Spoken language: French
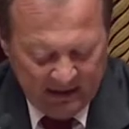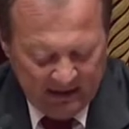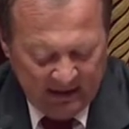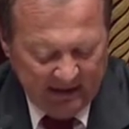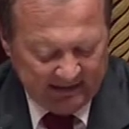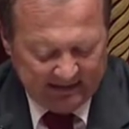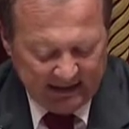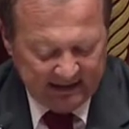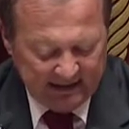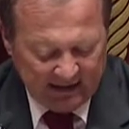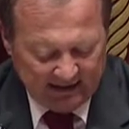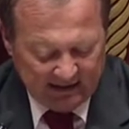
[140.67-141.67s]
Un tel
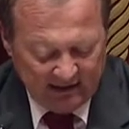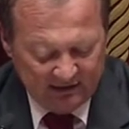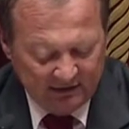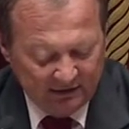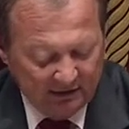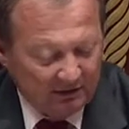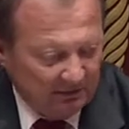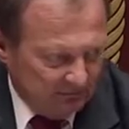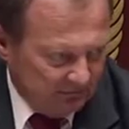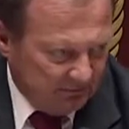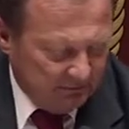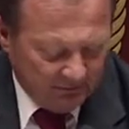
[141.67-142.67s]
cadre
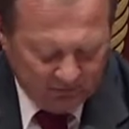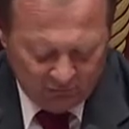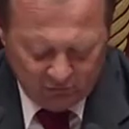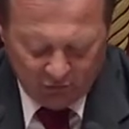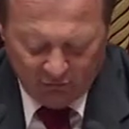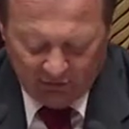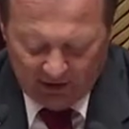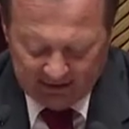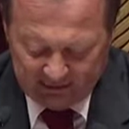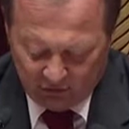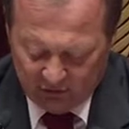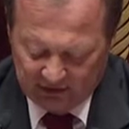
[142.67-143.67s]
devra
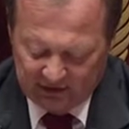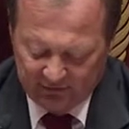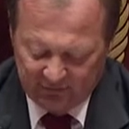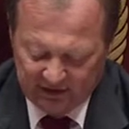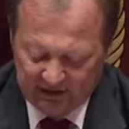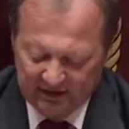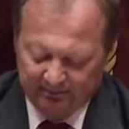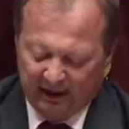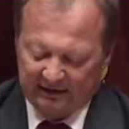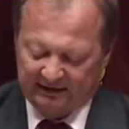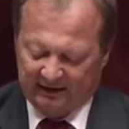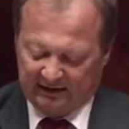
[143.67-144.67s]
être défini par
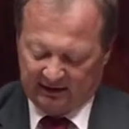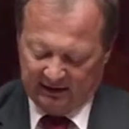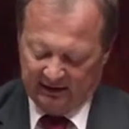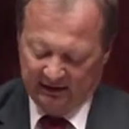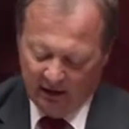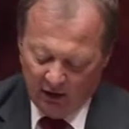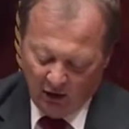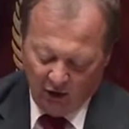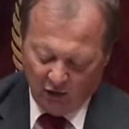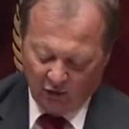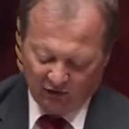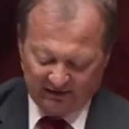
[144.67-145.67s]
décret en
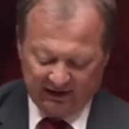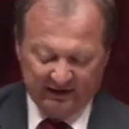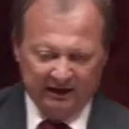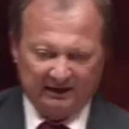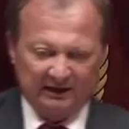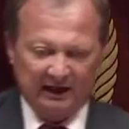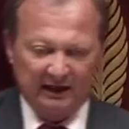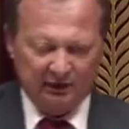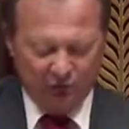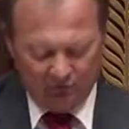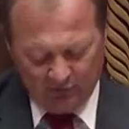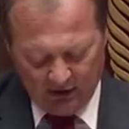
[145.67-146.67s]
Conseil d'État et
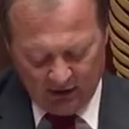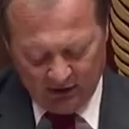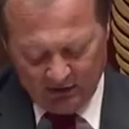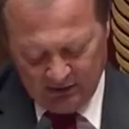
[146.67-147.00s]
devra